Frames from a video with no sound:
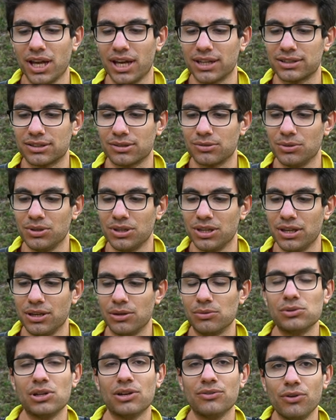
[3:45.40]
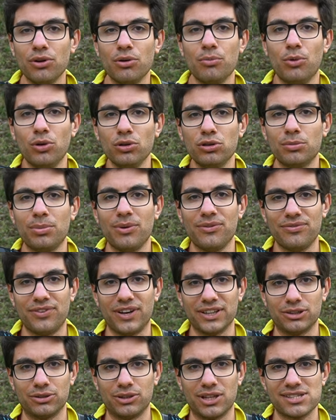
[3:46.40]
ghetta quindi un lavoro molto ben
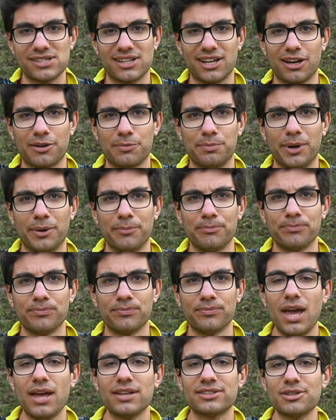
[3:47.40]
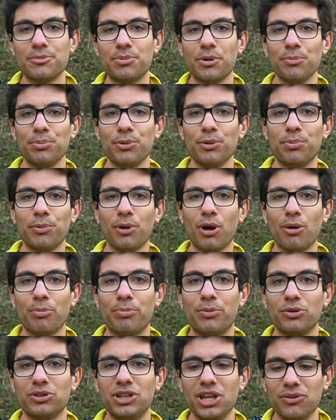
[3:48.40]
fatto da scarpa se proprio
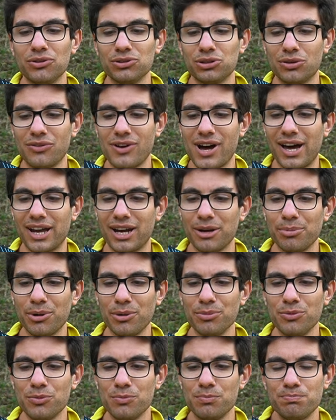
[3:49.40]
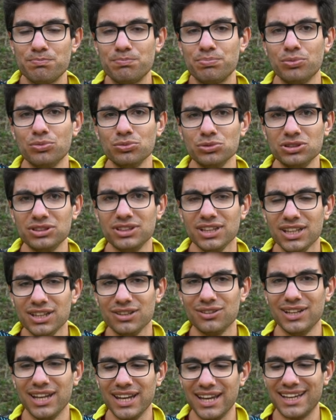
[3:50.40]
proprio devo trovare proprio un
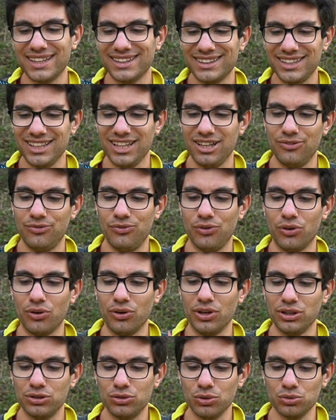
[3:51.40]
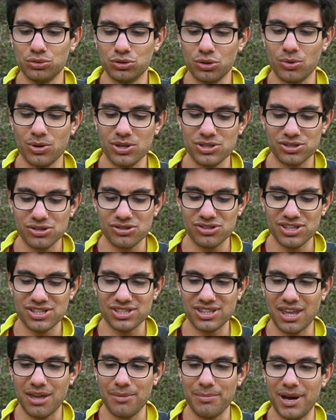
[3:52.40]
puntino negativo in tutto questo
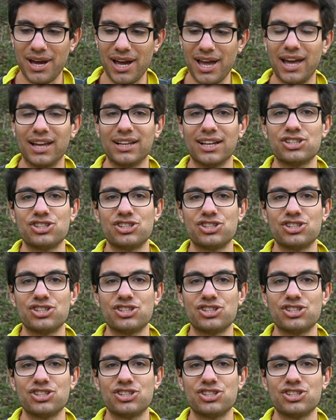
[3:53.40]
sistema è la